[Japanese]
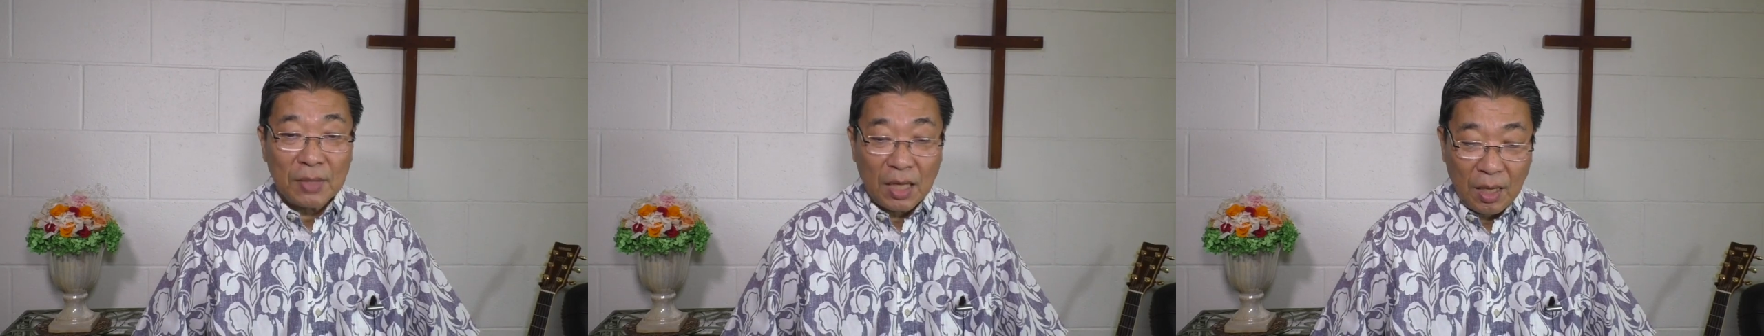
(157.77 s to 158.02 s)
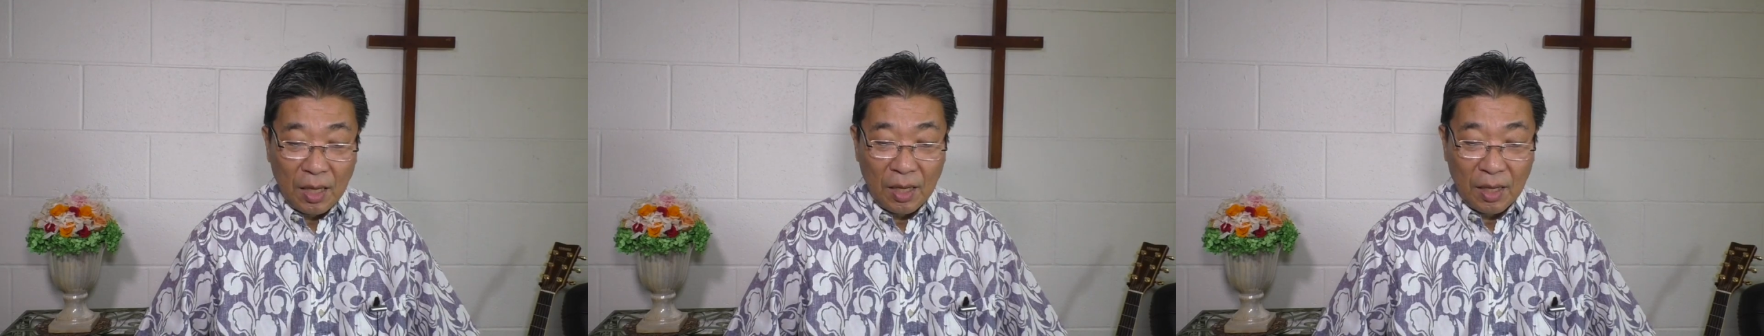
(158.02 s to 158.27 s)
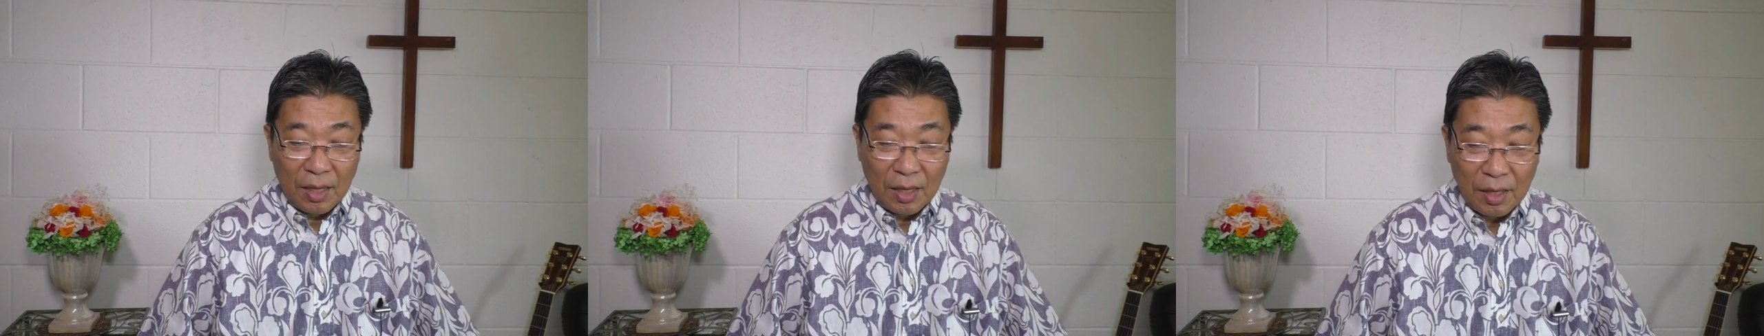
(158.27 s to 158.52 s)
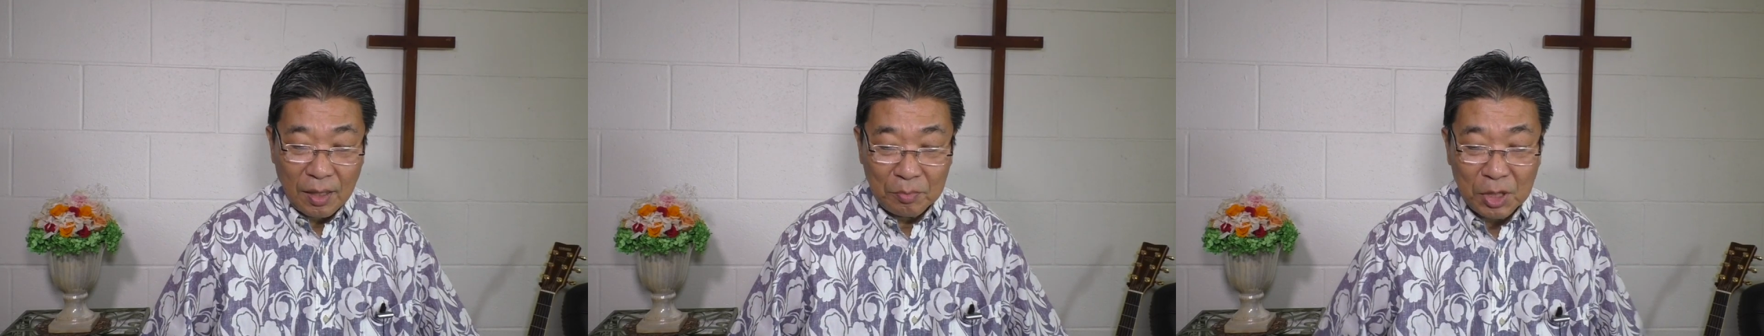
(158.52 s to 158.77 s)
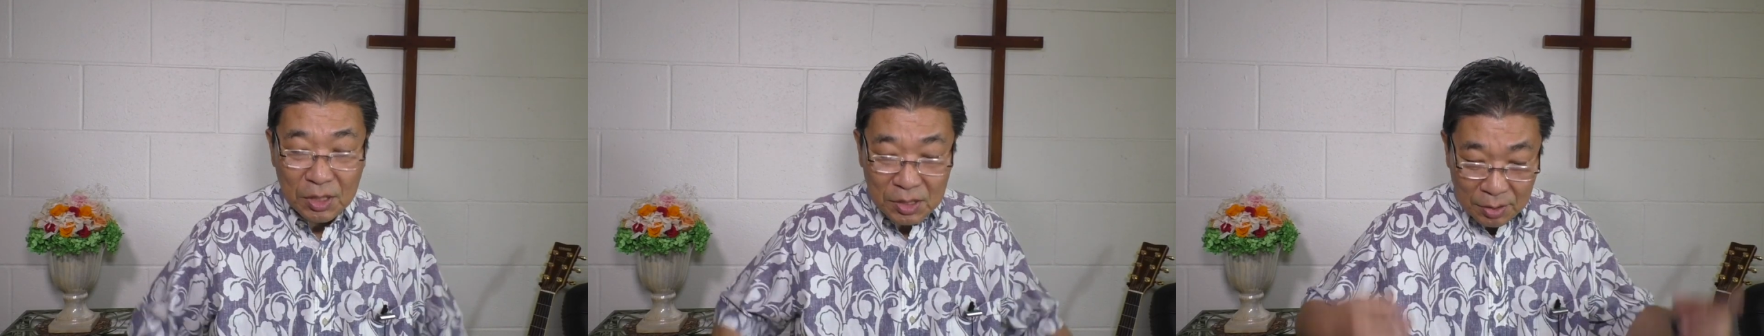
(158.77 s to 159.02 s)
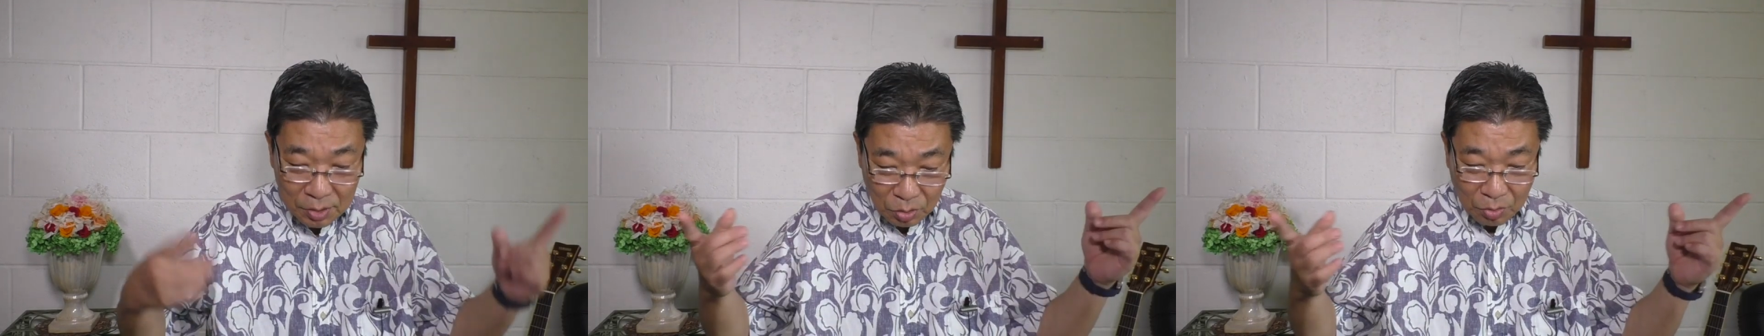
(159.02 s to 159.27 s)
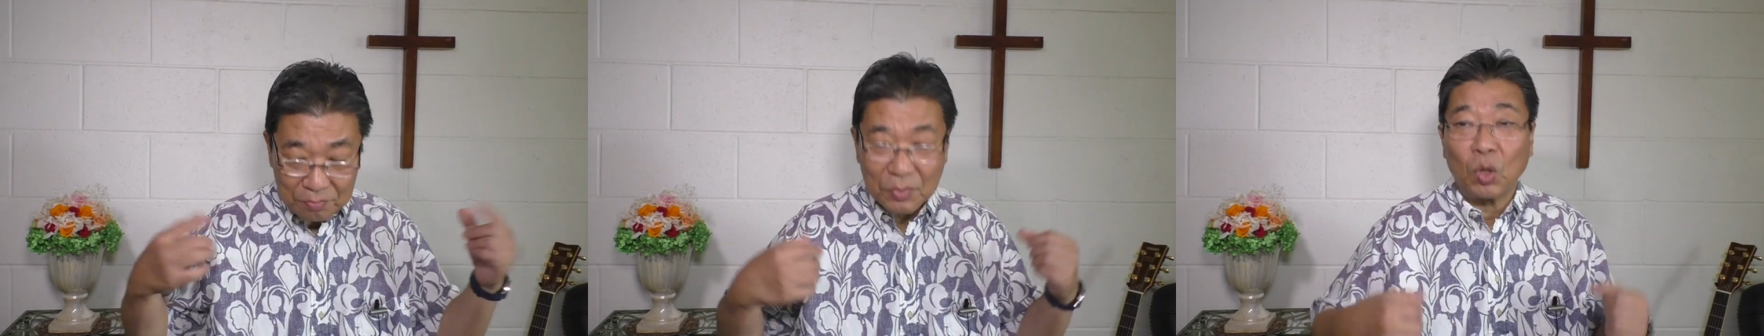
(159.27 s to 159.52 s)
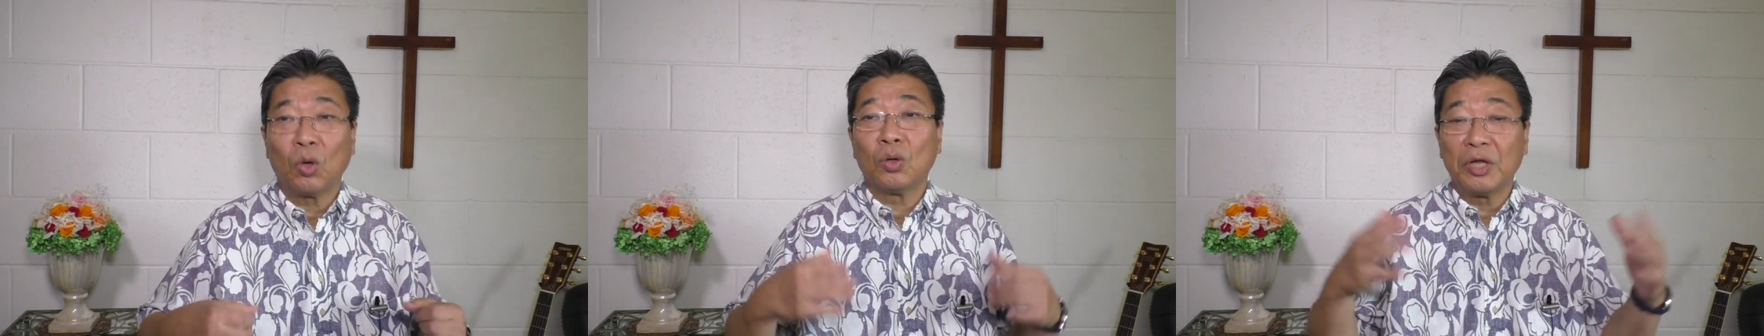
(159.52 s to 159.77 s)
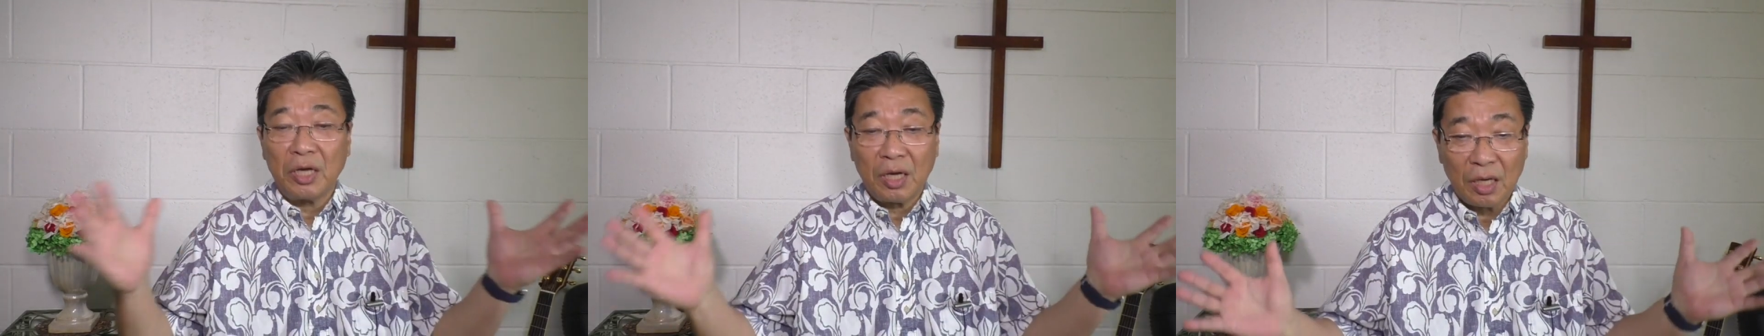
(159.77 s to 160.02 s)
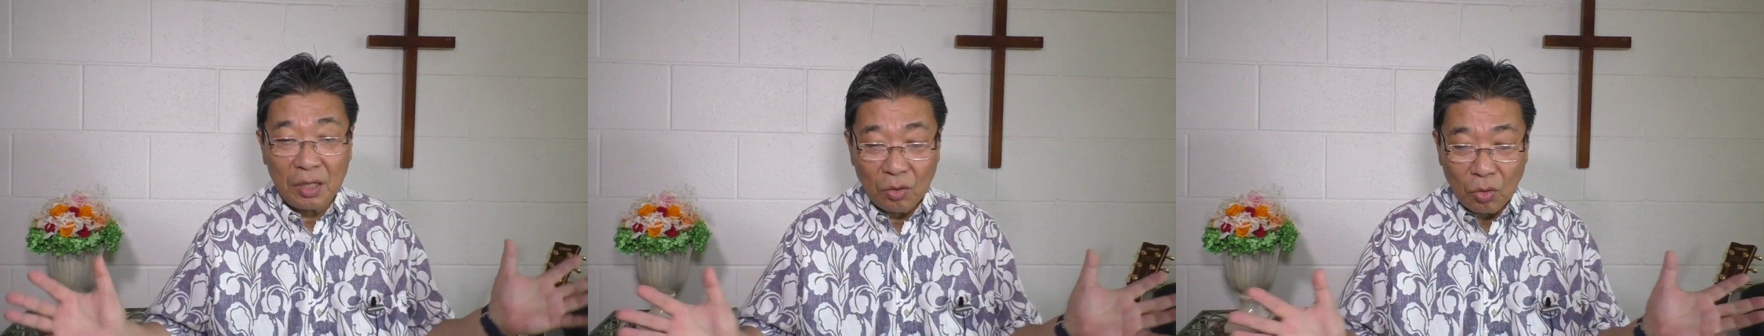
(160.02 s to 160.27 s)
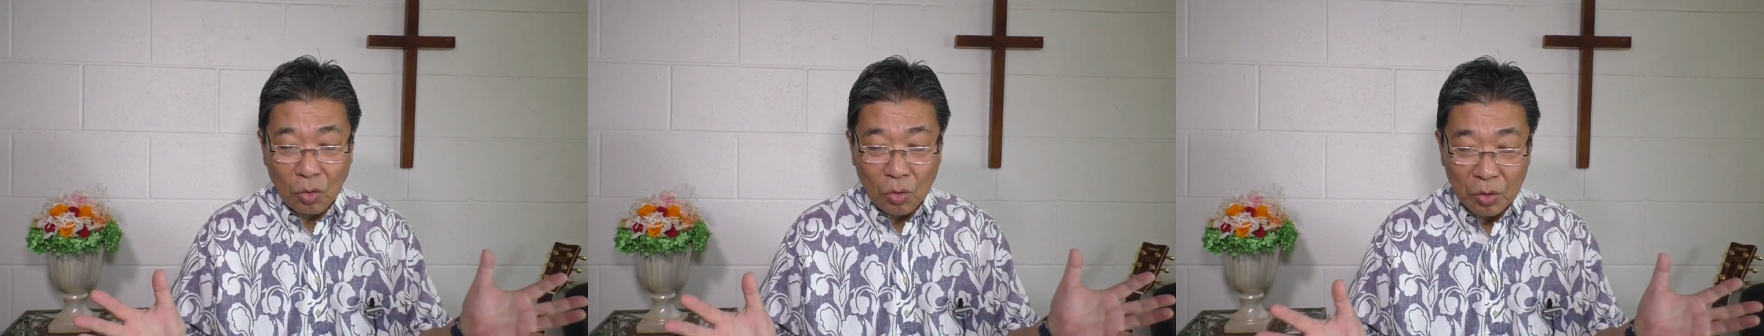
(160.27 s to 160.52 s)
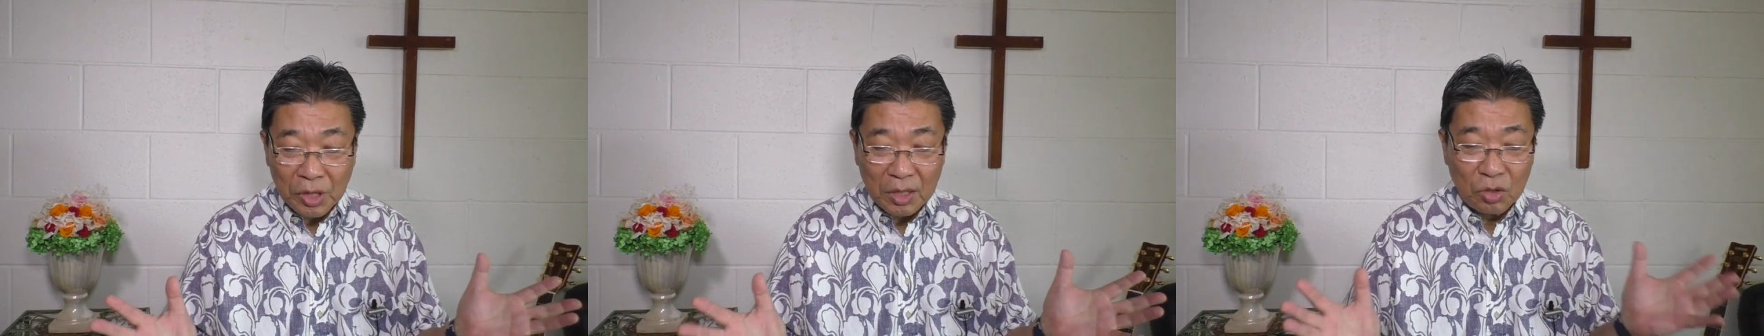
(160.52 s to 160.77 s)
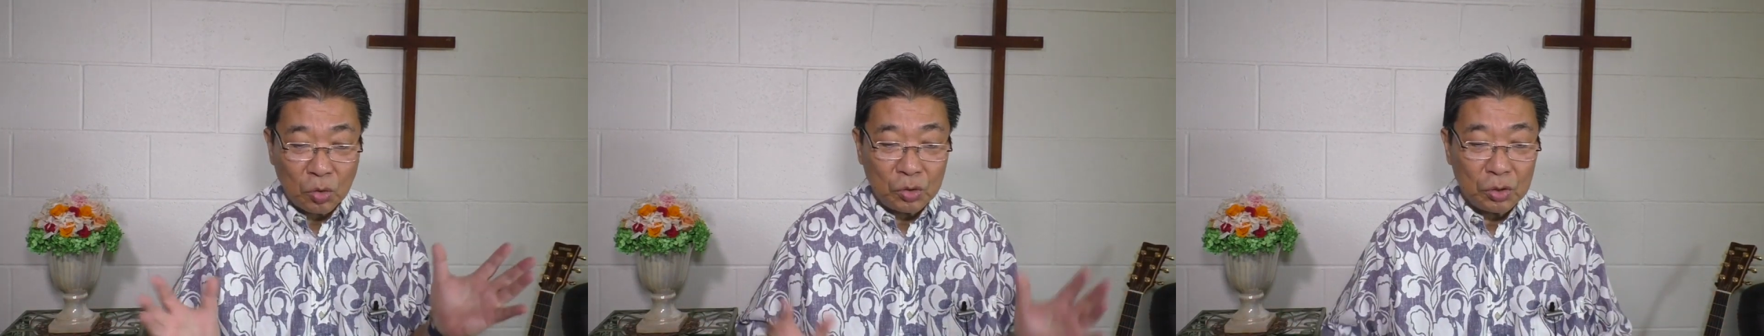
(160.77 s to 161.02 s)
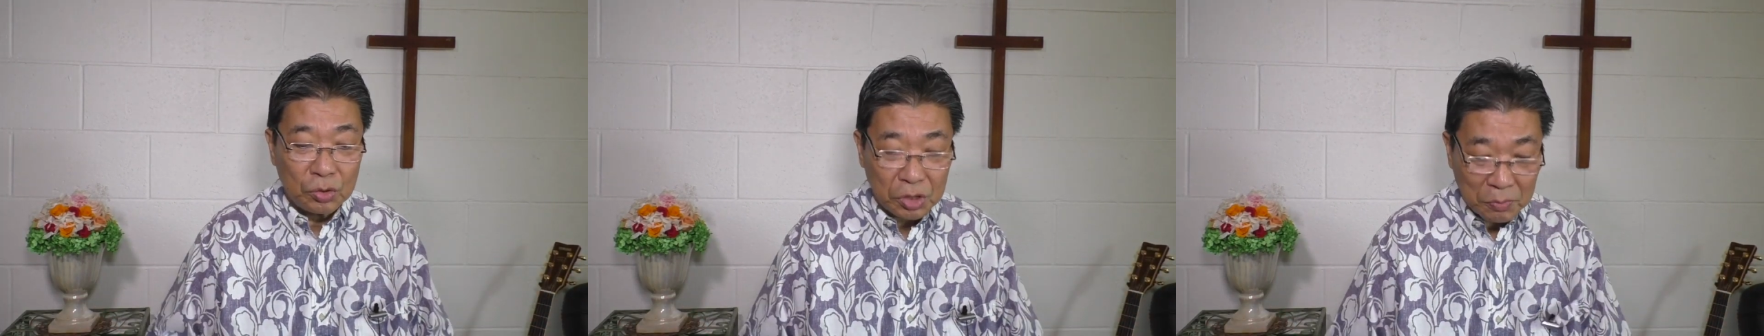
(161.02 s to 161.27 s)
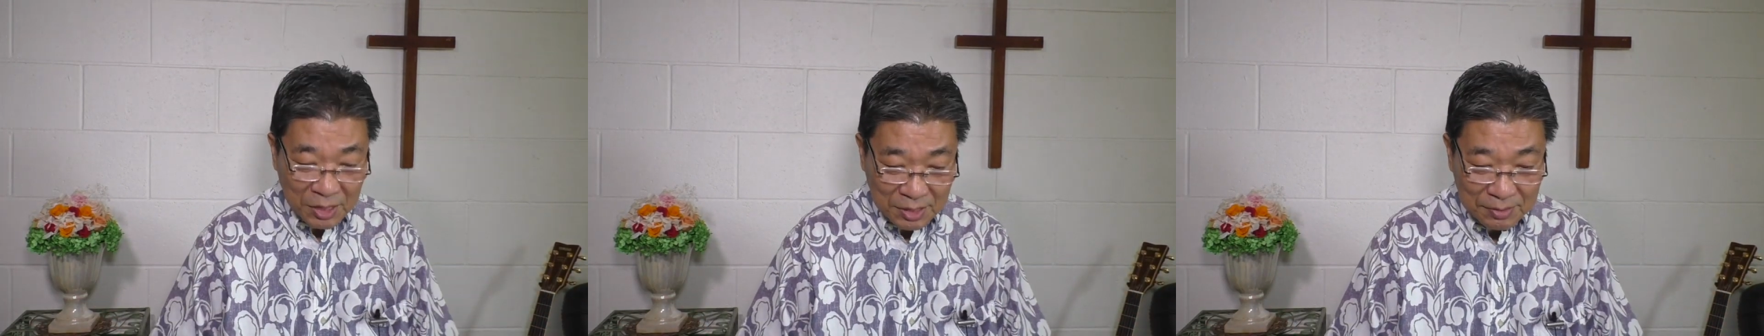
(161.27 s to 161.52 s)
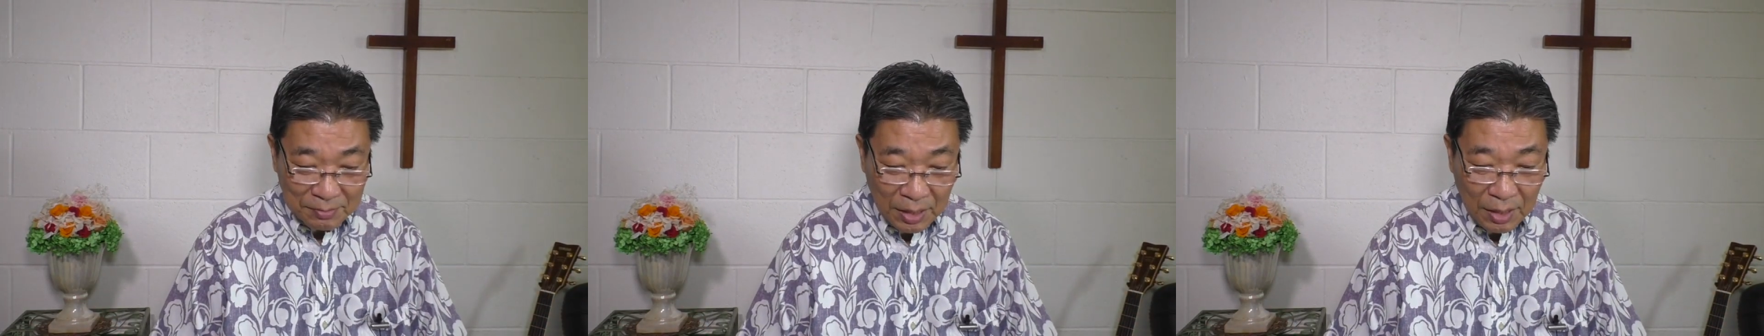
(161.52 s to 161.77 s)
え皆さんとこう礼拝をここで共有します。